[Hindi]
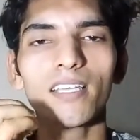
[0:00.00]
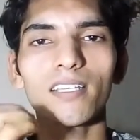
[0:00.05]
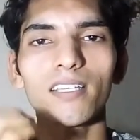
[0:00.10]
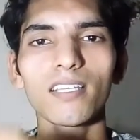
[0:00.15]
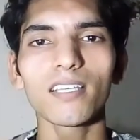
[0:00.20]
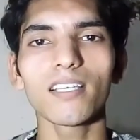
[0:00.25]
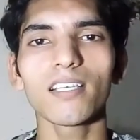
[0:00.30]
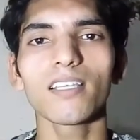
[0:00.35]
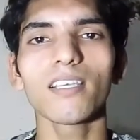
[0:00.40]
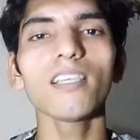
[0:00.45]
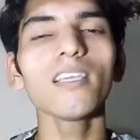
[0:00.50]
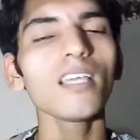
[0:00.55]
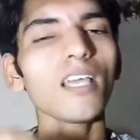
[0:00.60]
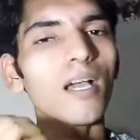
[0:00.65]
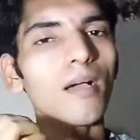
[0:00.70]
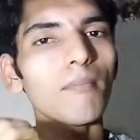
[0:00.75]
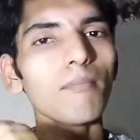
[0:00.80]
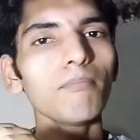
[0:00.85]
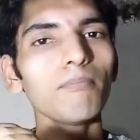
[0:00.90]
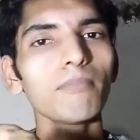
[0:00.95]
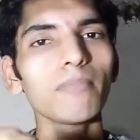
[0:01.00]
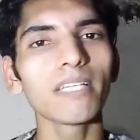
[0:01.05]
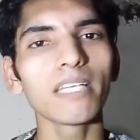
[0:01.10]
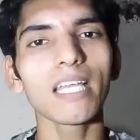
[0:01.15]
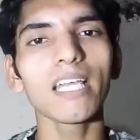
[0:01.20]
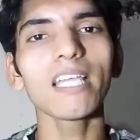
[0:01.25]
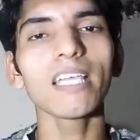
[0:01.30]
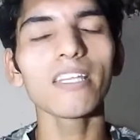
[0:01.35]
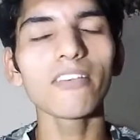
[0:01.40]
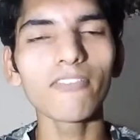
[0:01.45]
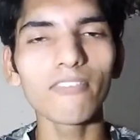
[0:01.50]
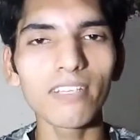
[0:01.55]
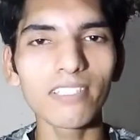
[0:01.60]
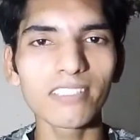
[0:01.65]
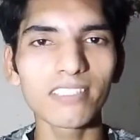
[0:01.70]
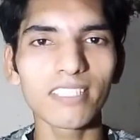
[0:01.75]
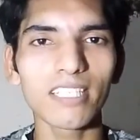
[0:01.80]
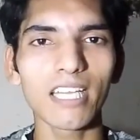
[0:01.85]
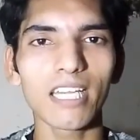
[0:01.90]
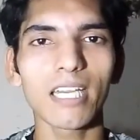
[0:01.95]
कि हम बिना
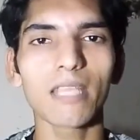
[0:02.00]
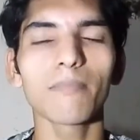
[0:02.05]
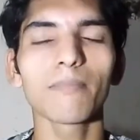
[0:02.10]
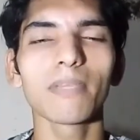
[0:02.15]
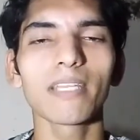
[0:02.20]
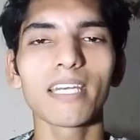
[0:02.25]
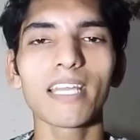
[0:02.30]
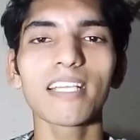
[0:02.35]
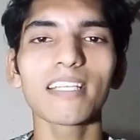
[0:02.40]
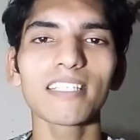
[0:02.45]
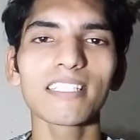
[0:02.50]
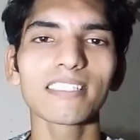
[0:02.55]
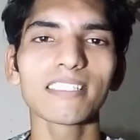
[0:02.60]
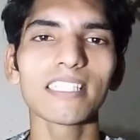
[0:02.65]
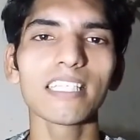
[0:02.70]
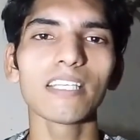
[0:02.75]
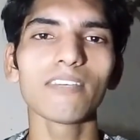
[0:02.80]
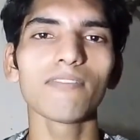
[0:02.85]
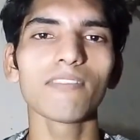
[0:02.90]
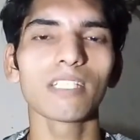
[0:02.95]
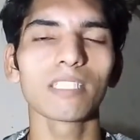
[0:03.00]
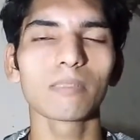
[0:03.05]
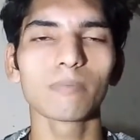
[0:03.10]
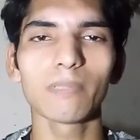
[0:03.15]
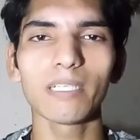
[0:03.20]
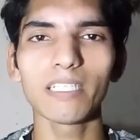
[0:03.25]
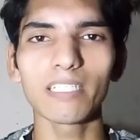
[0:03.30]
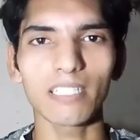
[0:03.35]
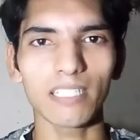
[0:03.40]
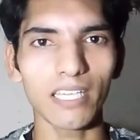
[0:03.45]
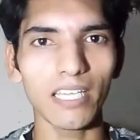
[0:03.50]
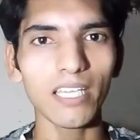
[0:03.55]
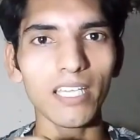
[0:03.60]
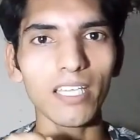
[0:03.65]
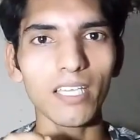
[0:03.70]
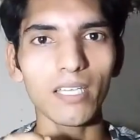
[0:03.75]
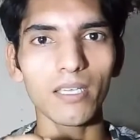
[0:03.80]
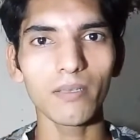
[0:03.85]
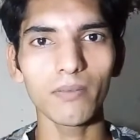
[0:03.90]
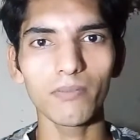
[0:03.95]
इन्वेस्ट करे बिना किसी इन्वेस्टमेंट
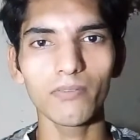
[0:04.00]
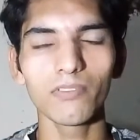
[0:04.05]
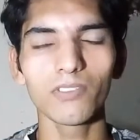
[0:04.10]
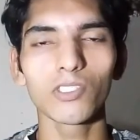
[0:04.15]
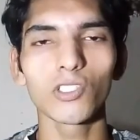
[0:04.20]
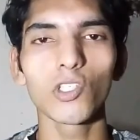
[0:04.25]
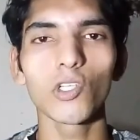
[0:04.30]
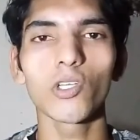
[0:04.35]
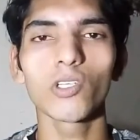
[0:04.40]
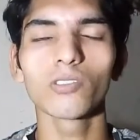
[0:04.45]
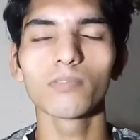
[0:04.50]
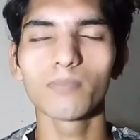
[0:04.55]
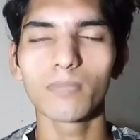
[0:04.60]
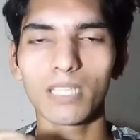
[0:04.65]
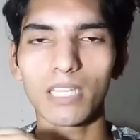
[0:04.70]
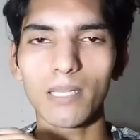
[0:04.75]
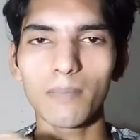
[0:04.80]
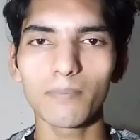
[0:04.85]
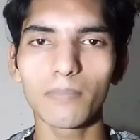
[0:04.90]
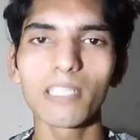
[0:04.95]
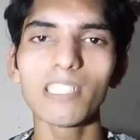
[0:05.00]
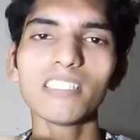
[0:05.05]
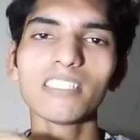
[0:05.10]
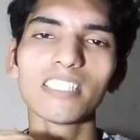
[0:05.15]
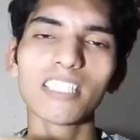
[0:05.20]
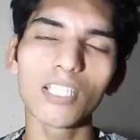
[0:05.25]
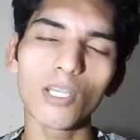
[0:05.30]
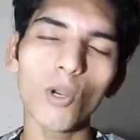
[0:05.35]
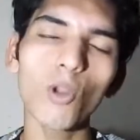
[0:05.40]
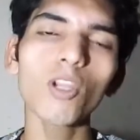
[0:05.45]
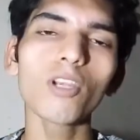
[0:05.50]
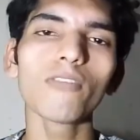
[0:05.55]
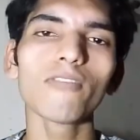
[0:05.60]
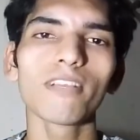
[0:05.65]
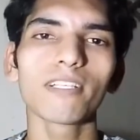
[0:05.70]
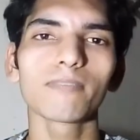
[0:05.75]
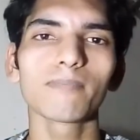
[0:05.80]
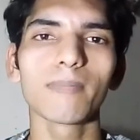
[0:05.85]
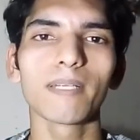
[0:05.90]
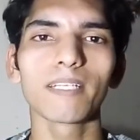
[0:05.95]
के मतलब कि ज़ीरो
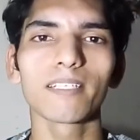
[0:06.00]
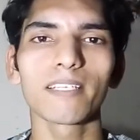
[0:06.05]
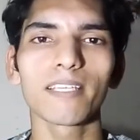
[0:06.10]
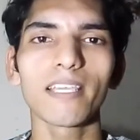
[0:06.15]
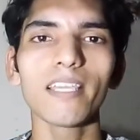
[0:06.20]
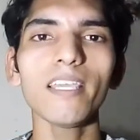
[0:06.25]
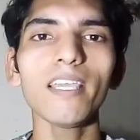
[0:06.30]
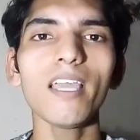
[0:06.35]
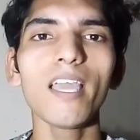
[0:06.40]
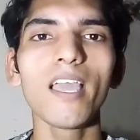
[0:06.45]
इन्वेस्टमेंट के